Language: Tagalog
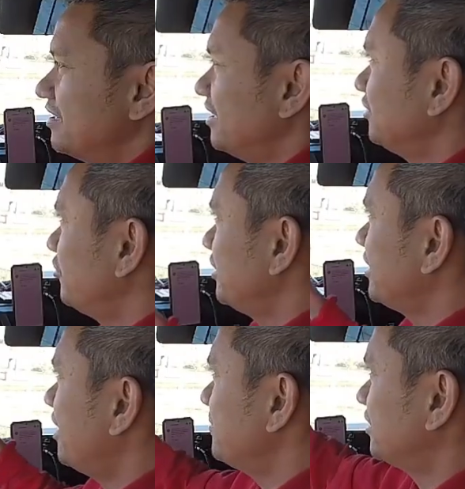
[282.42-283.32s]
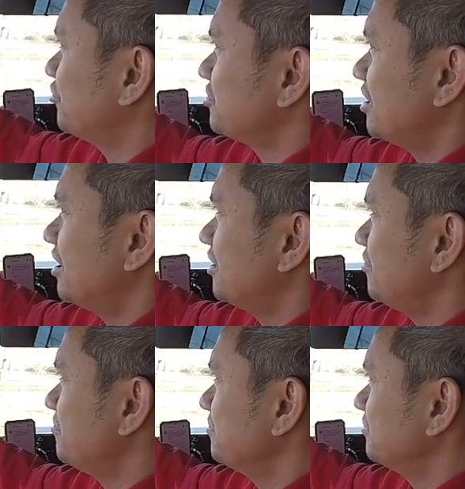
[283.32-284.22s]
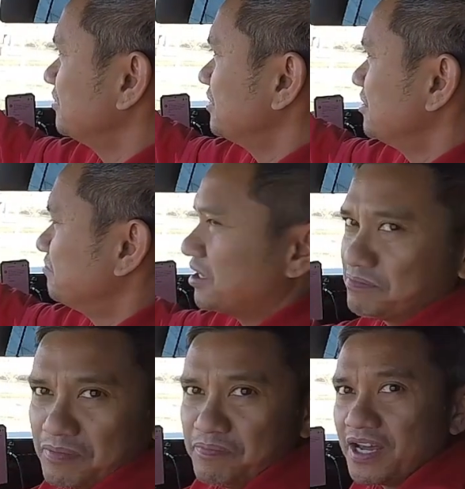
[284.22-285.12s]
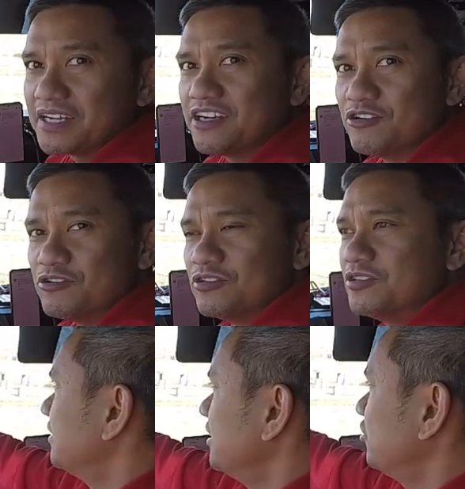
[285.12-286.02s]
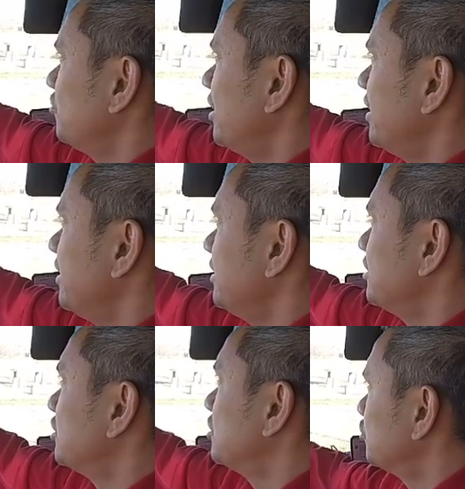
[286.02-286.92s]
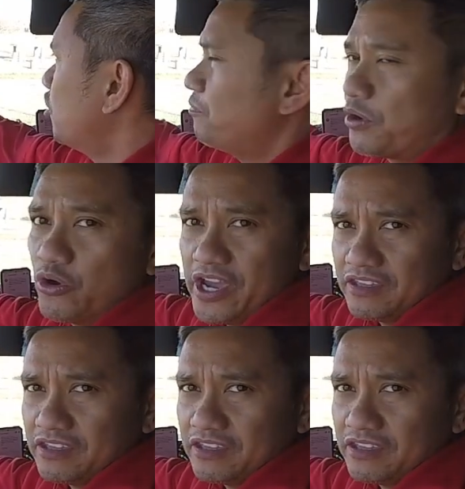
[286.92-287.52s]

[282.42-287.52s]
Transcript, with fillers: ito ay gamit ko sa yung pagbablog ko ito ay GoPro